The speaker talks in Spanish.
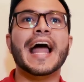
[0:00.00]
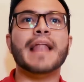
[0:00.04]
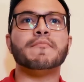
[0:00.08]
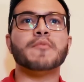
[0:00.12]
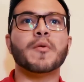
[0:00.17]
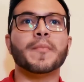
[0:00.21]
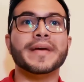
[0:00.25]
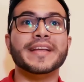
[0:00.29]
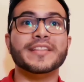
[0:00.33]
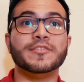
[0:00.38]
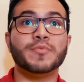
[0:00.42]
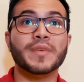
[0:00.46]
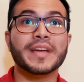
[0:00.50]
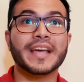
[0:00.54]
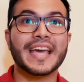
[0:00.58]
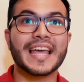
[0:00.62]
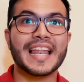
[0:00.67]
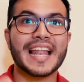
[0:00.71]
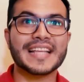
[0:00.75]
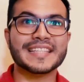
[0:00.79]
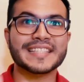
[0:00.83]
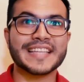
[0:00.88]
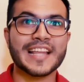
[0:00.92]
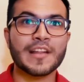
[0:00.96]
al momento en
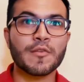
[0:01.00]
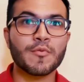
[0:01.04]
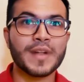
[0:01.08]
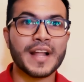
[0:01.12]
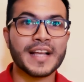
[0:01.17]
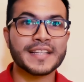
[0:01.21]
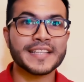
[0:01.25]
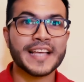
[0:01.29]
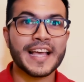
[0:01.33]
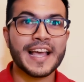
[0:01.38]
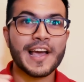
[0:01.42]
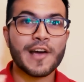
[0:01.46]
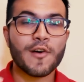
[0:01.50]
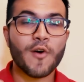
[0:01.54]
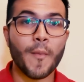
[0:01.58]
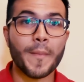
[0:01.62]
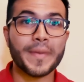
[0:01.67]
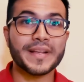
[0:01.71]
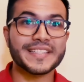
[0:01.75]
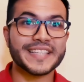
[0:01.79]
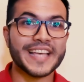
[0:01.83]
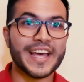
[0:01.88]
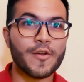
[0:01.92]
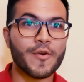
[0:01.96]
que las células
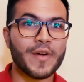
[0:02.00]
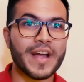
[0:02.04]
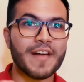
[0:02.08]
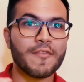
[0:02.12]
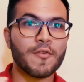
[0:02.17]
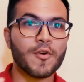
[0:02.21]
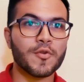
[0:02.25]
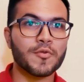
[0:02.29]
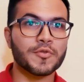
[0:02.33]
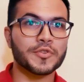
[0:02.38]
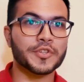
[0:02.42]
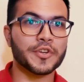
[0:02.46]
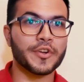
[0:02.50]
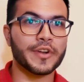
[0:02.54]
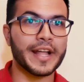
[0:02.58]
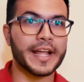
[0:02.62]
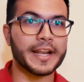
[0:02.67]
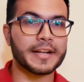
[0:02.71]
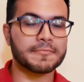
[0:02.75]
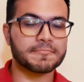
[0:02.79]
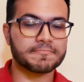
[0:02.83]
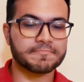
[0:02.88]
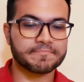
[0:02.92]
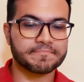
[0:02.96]
comenzaron a
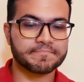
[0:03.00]
evolucionar.